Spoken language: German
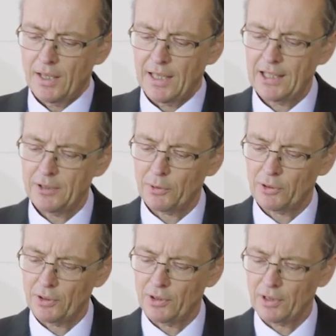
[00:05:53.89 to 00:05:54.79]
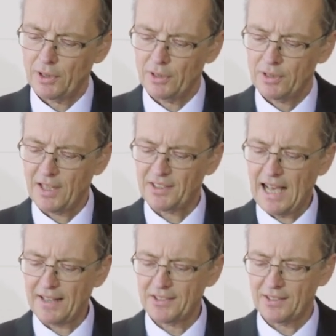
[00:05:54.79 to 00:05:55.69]
Insbesondere das
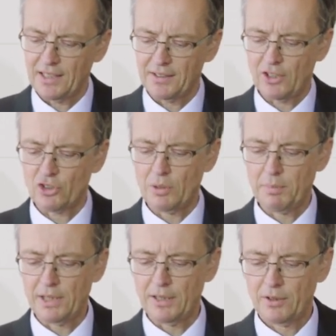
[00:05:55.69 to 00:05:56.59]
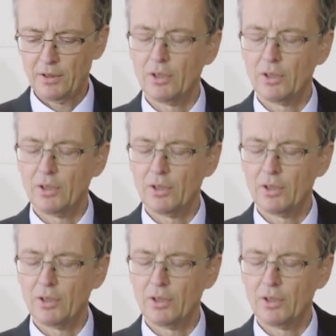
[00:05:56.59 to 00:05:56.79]
Ansehen der Chemie